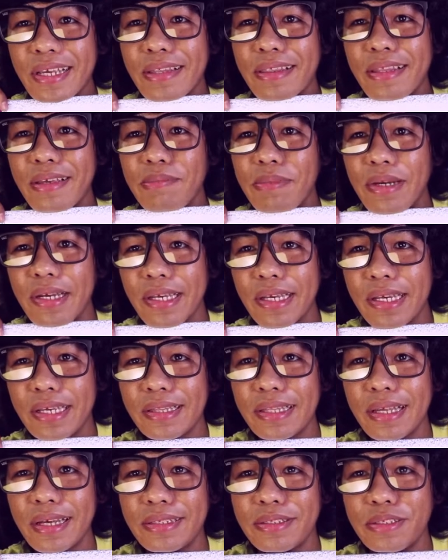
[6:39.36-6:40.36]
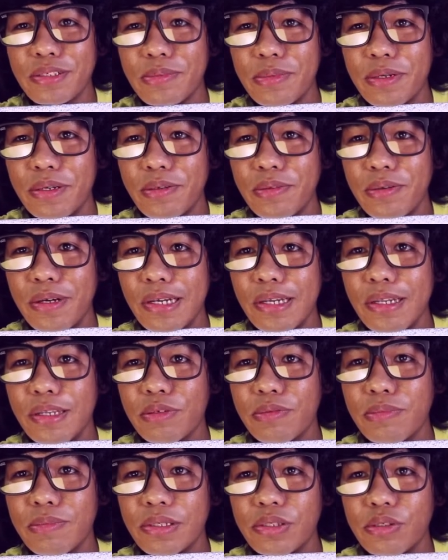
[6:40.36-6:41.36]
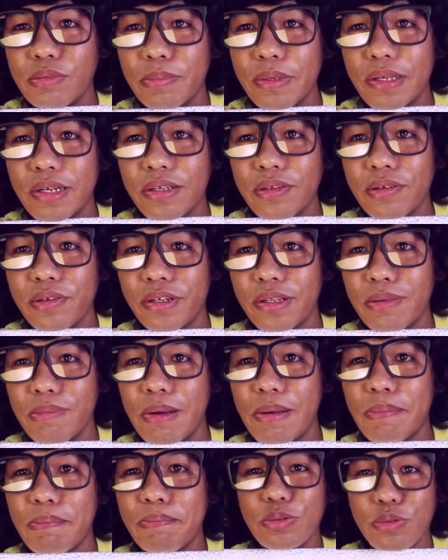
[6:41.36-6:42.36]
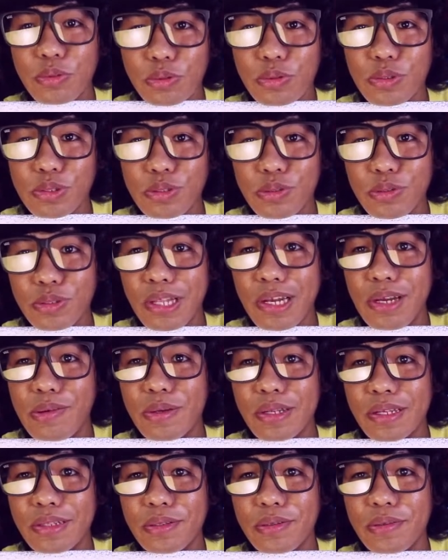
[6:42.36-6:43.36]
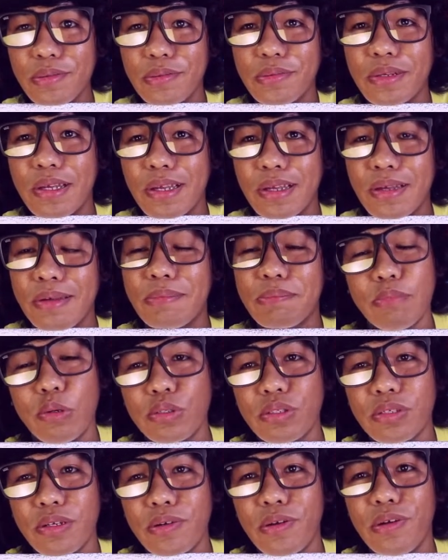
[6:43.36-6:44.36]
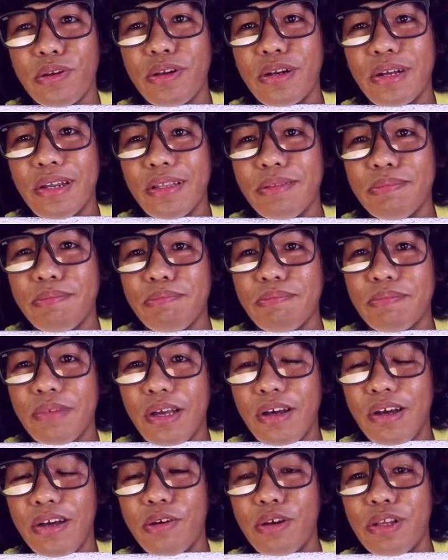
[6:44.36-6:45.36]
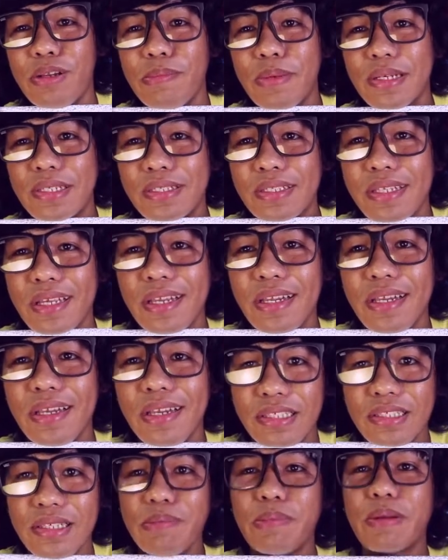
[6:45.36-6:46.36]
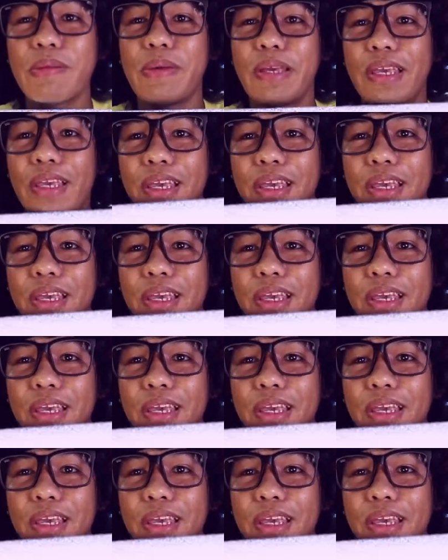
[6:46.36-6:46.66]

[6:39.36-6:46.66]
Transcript: I think makikita niyo naman kung alin yung mas superior, di ba? Tutuos tong dalawang to, uh, poster color and uh, oil pastel. Siyempre, may